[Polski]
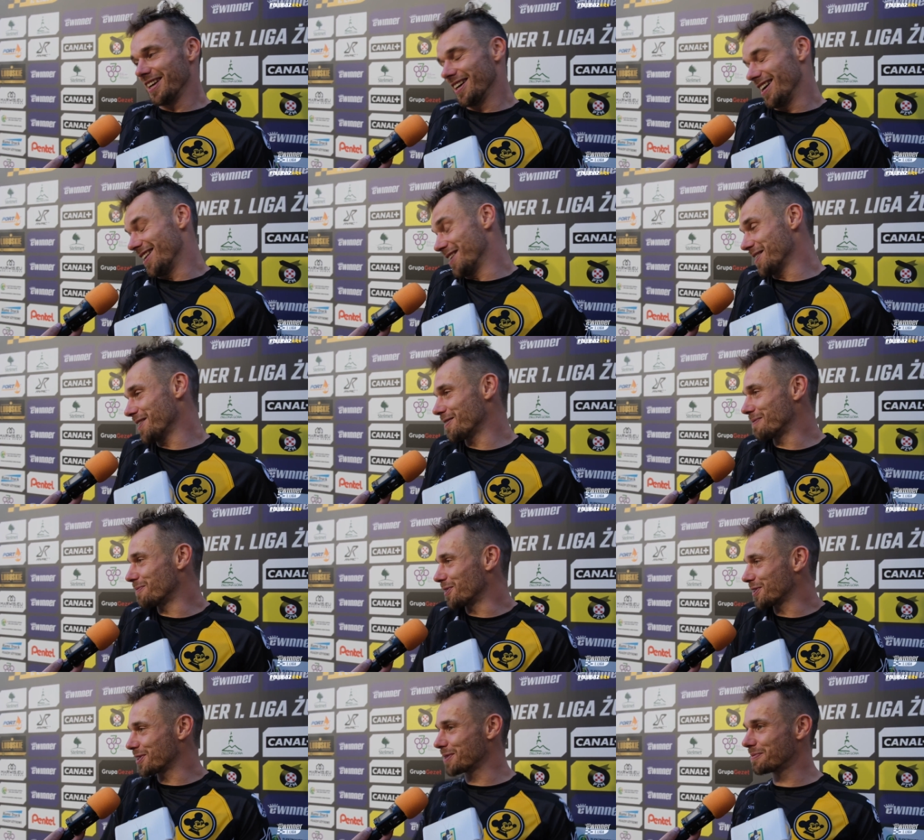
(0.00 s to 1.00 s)
Ale nie wiem,
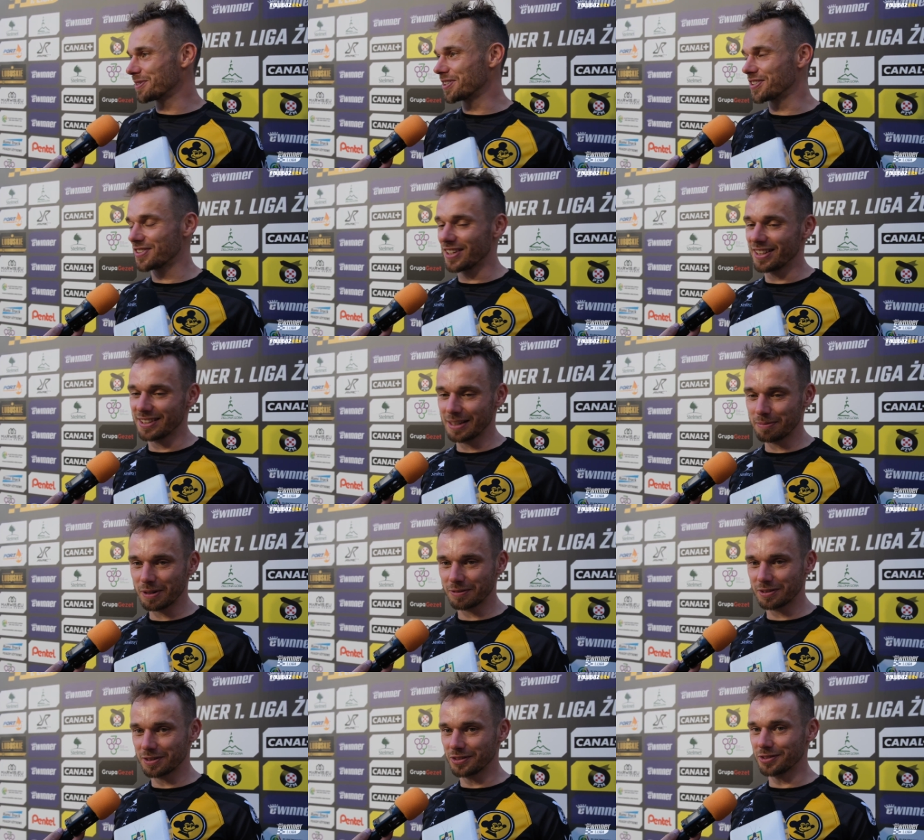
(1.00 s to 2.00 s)
mogę się mylić, ale
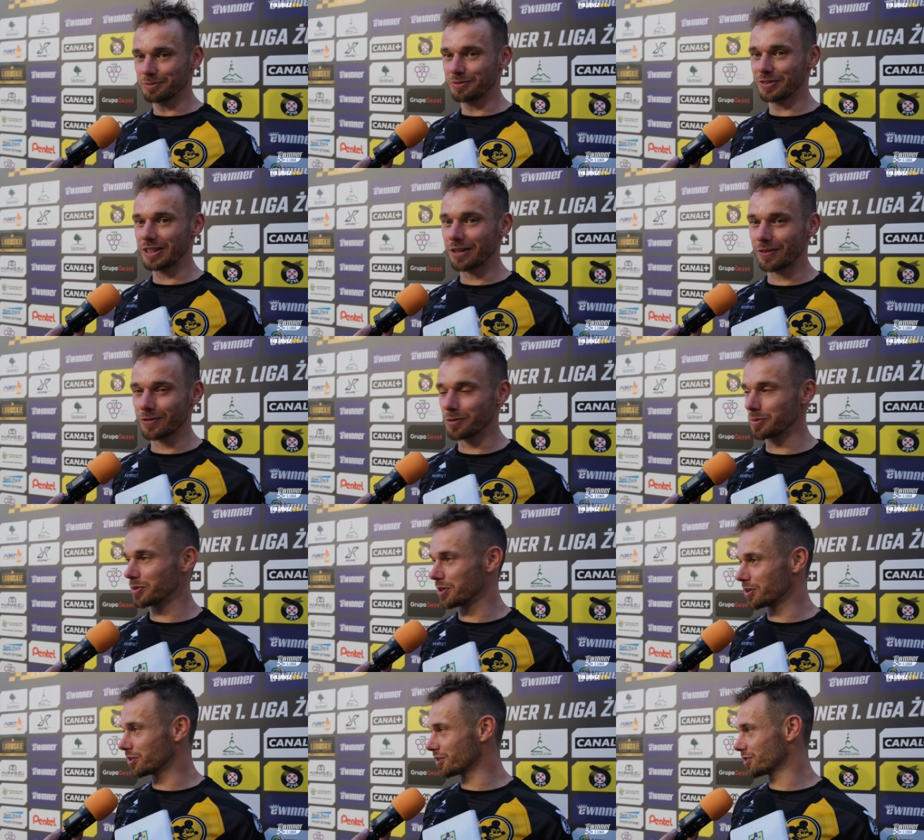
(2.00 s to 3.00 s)
naprawdę no, wydawało mi
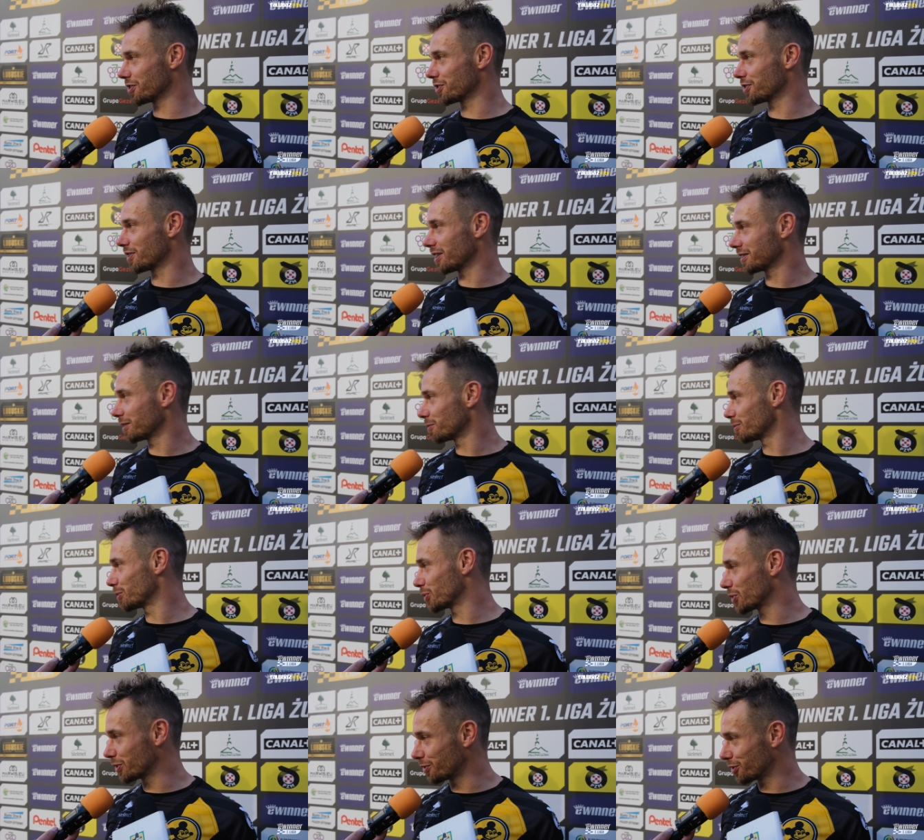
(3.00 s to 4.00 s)
się, że 10 lat temu był
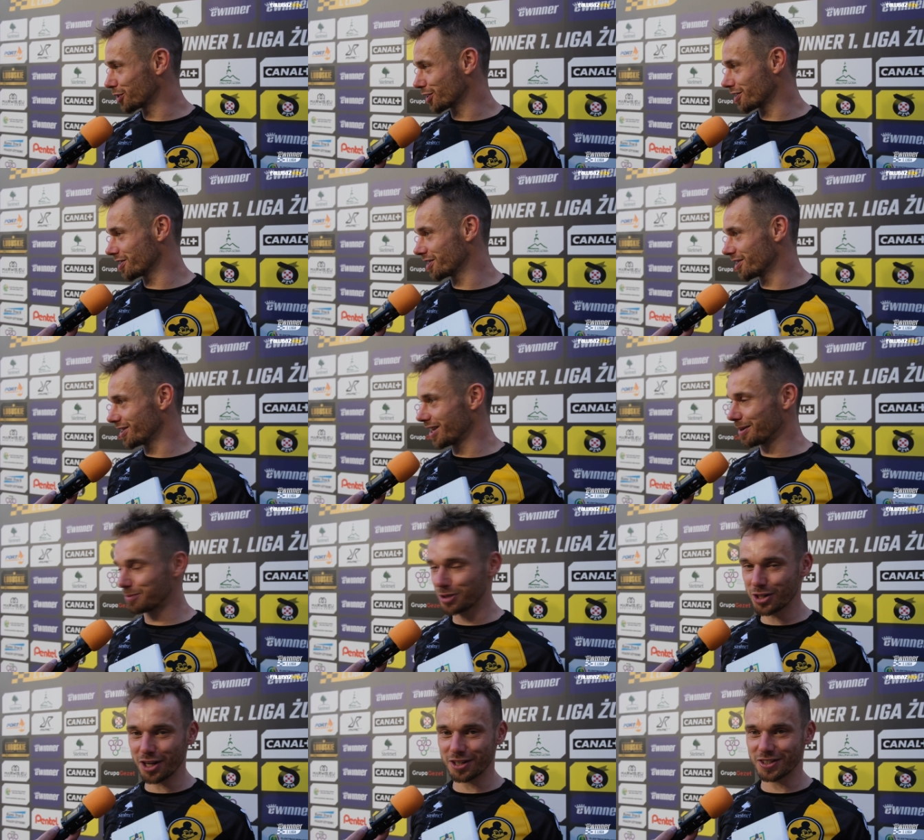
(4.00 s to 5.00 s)
już trochę
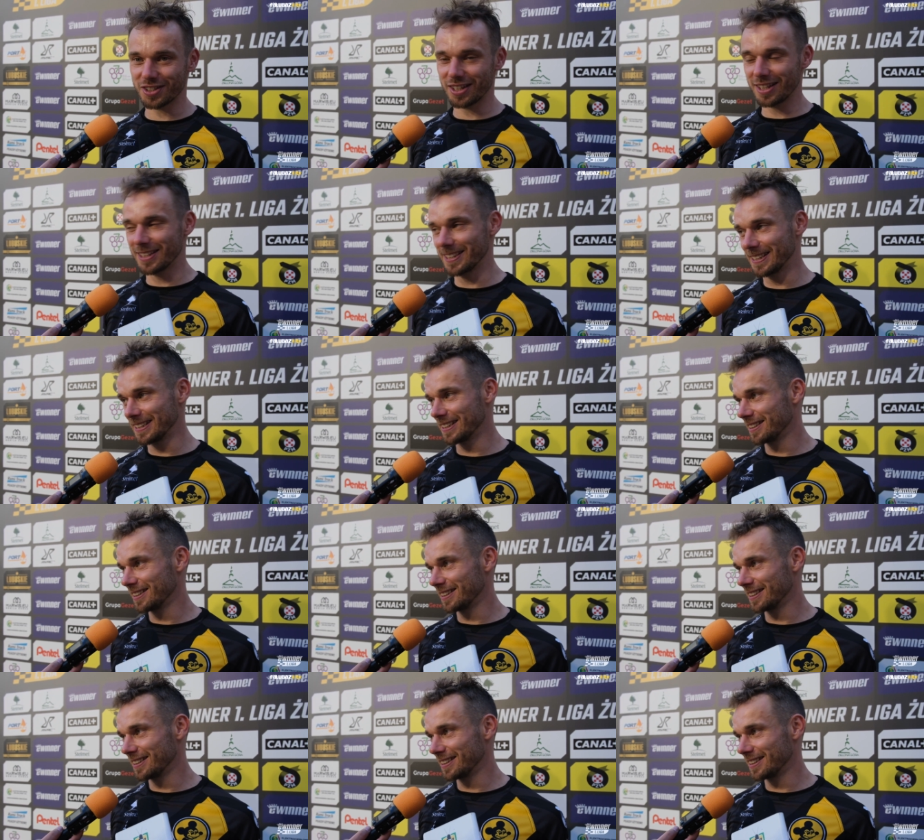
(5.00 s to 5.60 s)
jakby szerszy, ale